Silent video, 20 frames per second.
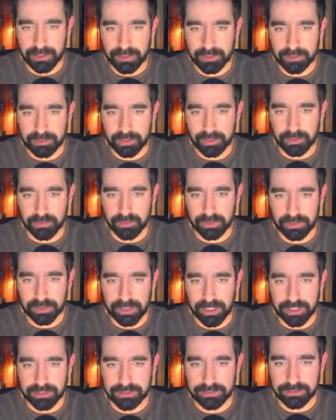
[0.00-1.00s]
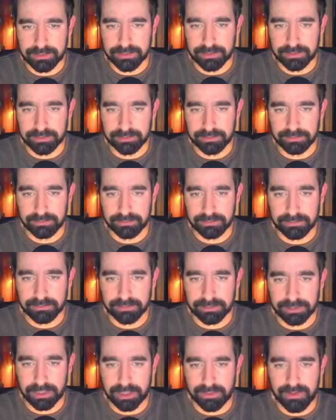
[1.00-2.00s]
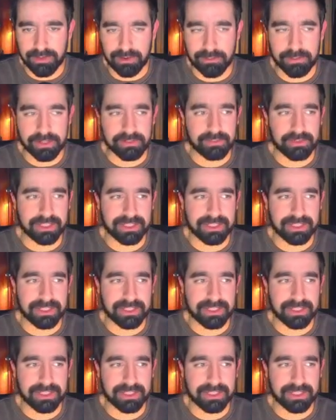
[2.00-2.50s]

Só vou tirar se estiver mesmo